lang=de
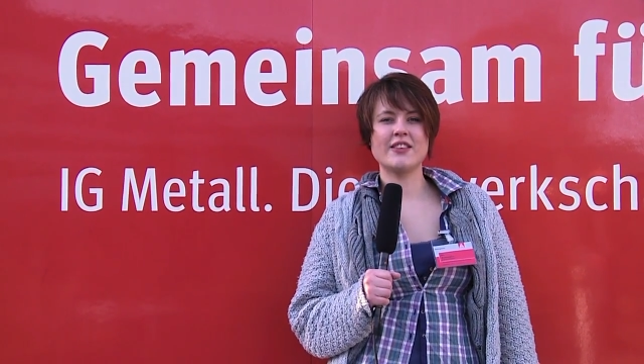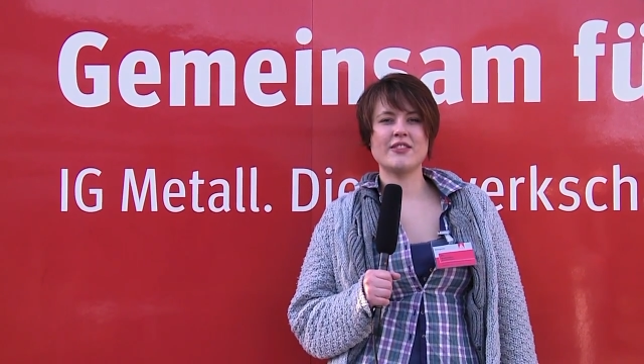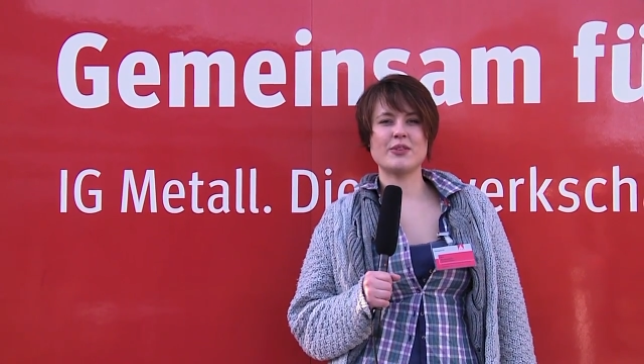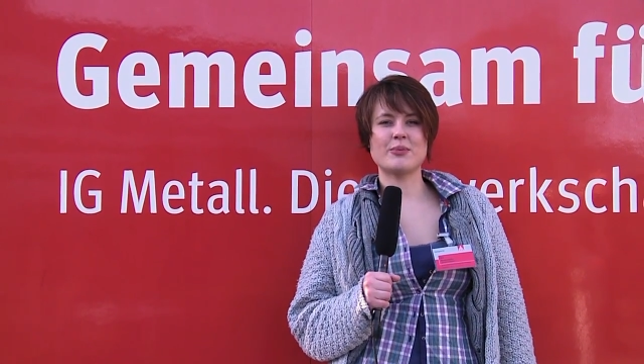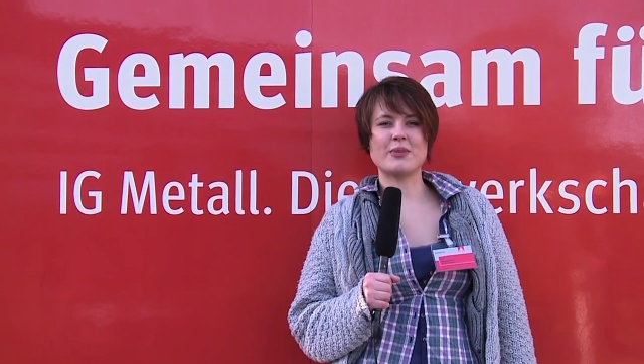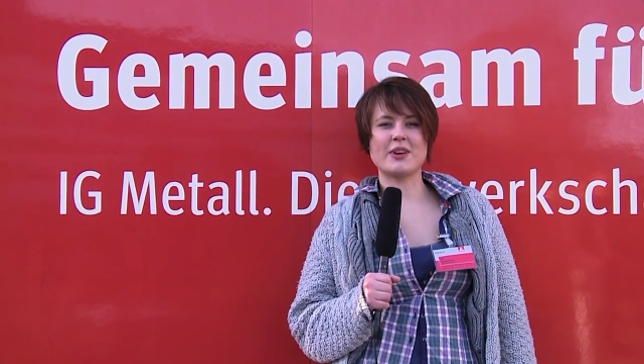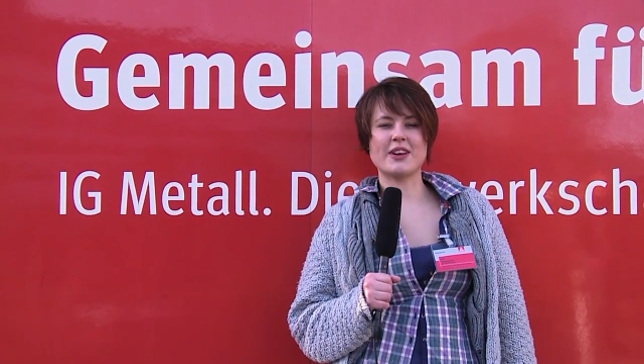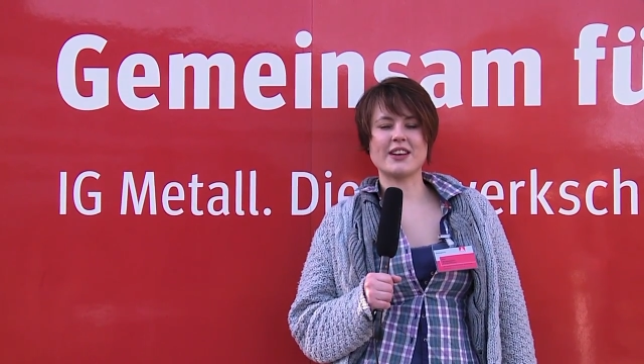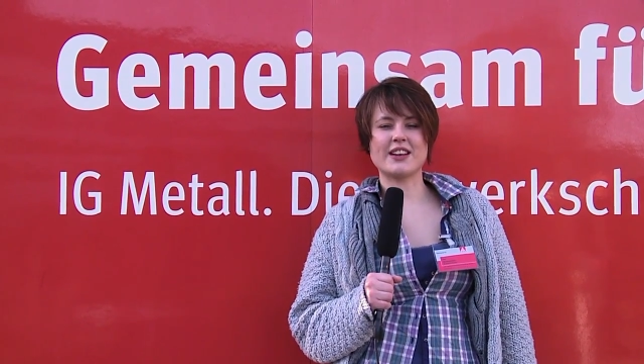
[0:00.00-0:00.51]

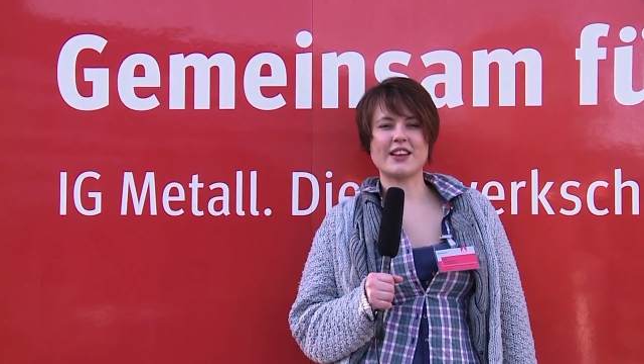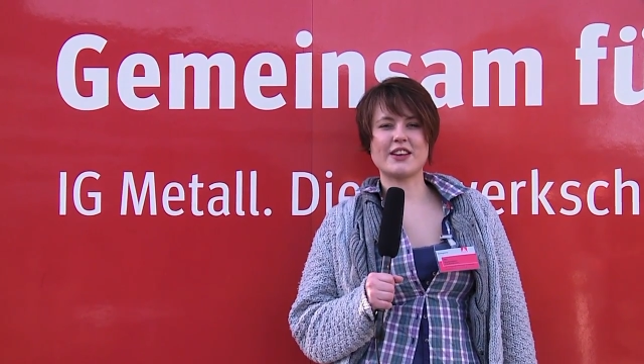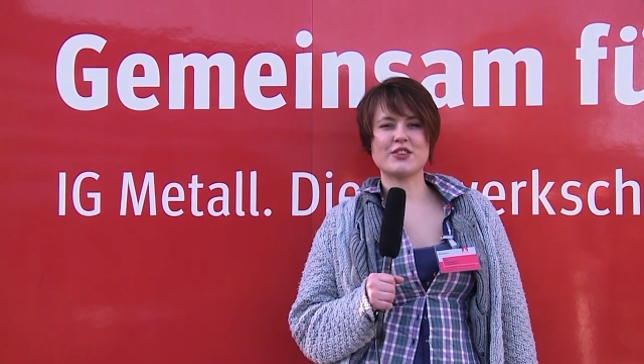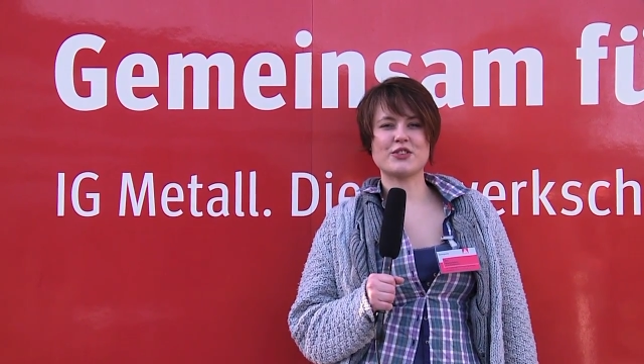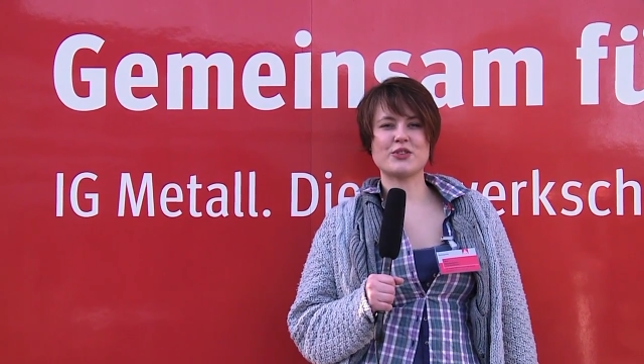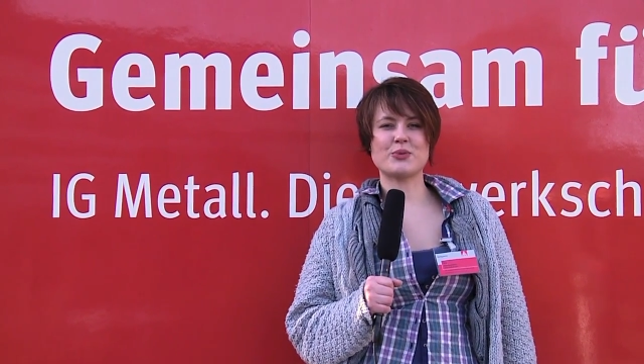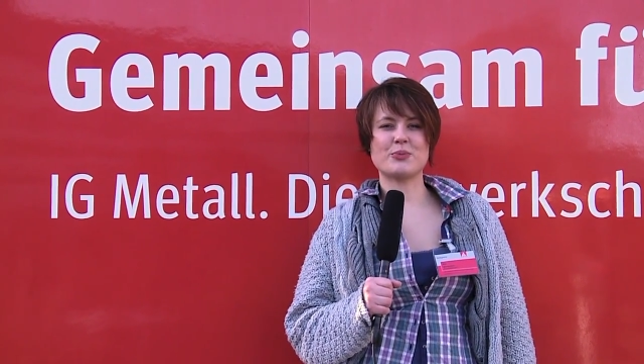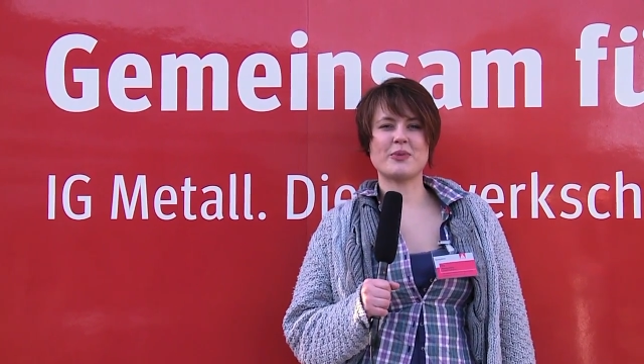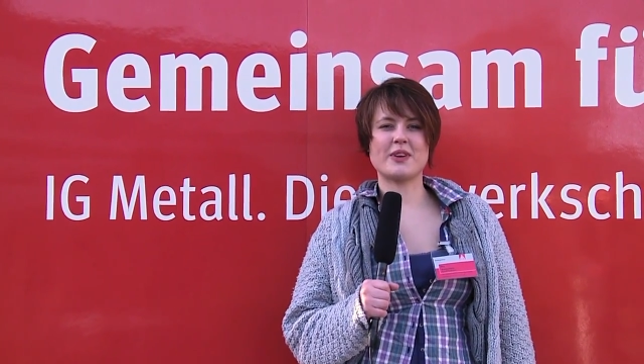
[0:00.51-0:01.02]
Wir machen gleich
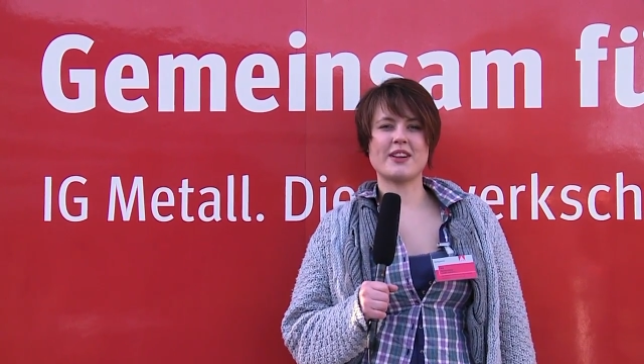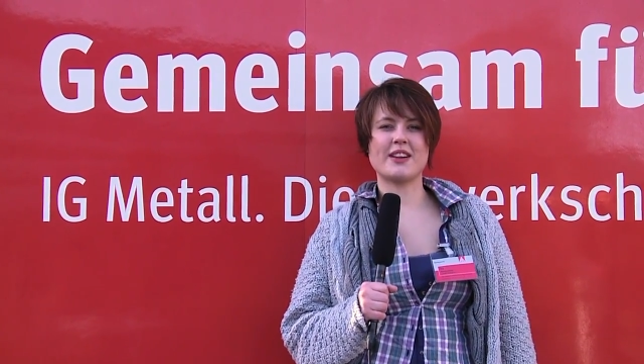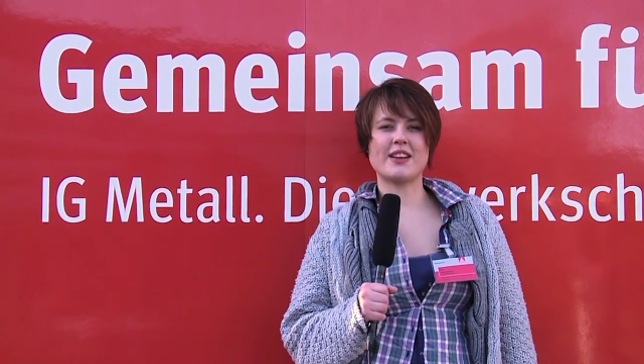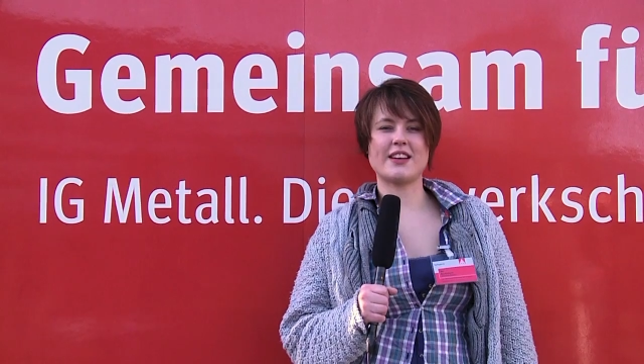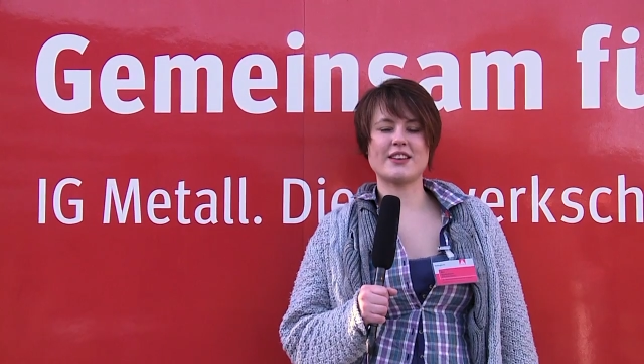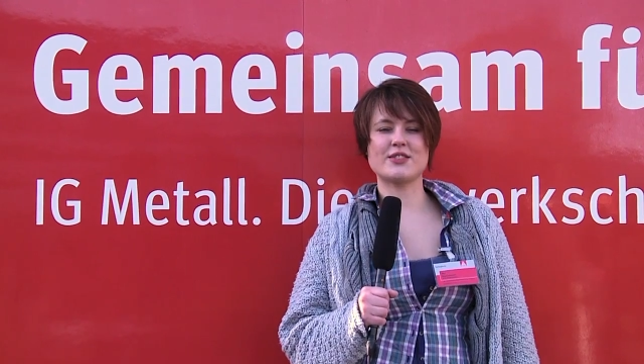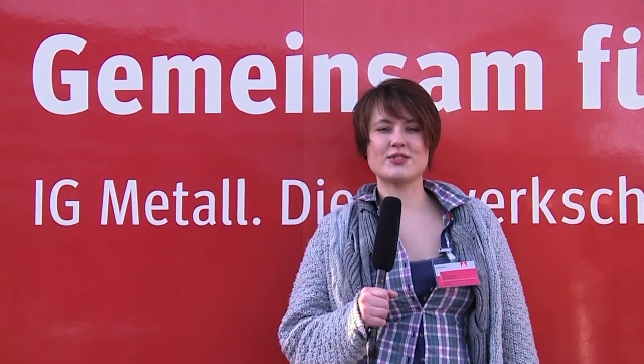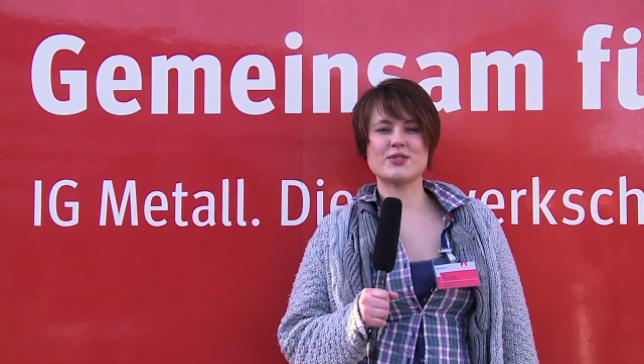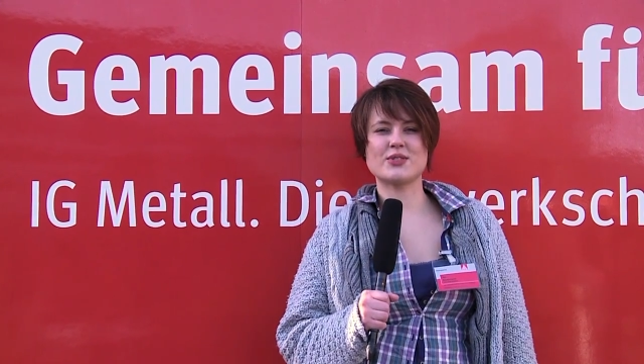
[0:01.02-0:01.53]
nochmal eine